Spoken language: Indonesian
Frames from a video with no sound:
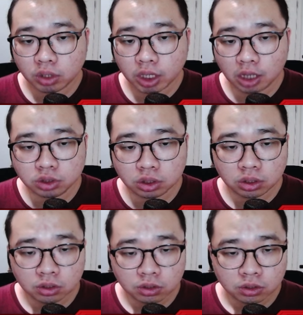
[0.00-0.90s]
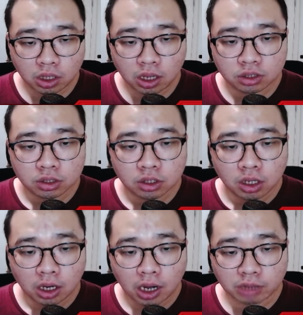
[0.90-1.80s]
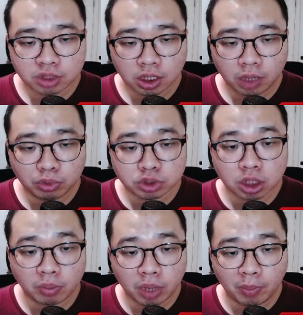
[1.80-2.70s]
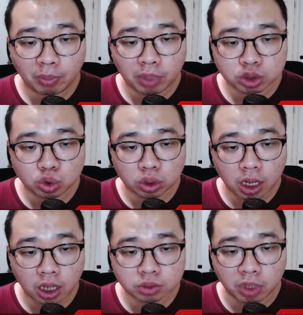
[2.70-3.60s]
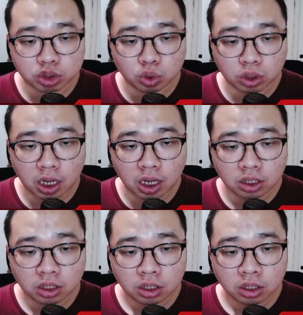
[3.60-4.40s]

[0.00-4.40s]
Oke lanjut. Ya, lifestyle-nya pun serem ya 14 juta, 11 juta,